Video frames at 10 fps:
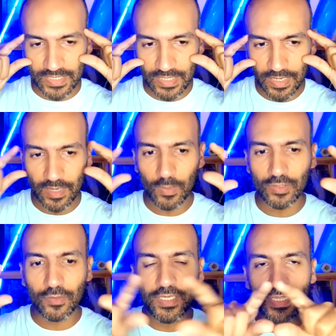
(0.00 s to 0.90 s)
الذكاء
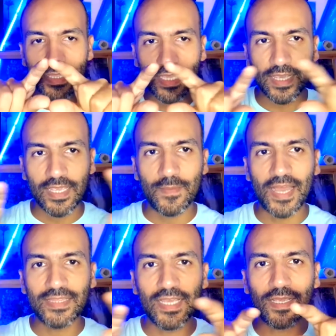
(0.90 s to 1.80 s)
المنطقي ان انت
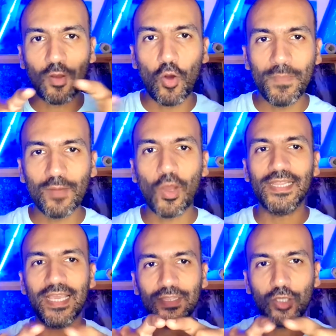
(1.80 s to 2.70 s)
يبقى عندك حب
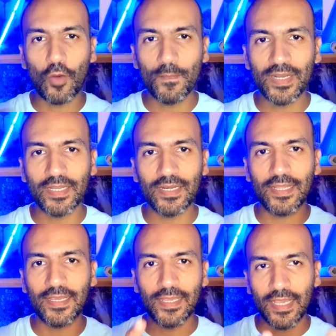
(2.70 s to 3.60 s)
للمعادلات حب
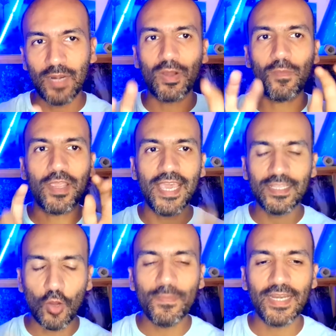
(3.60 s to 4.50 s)

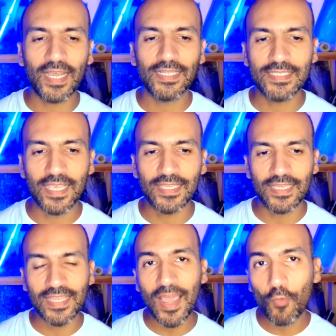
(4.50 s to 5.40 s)
للبرمجيات حب للحاجات اللي زي كده
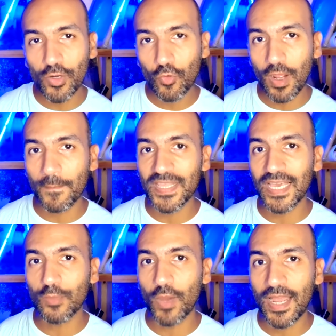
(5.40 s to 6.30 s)
ده اول نوع من
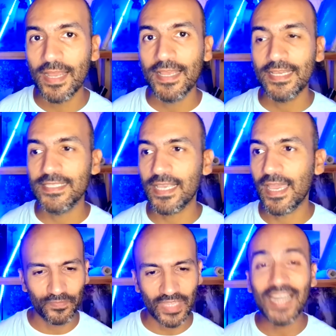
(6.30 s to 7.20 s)
انواع
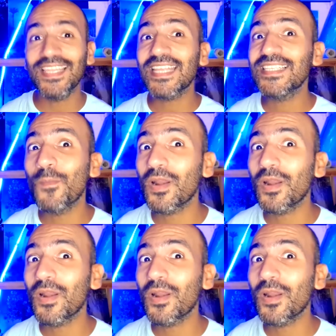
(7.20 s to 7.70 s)
الذكاء هل درست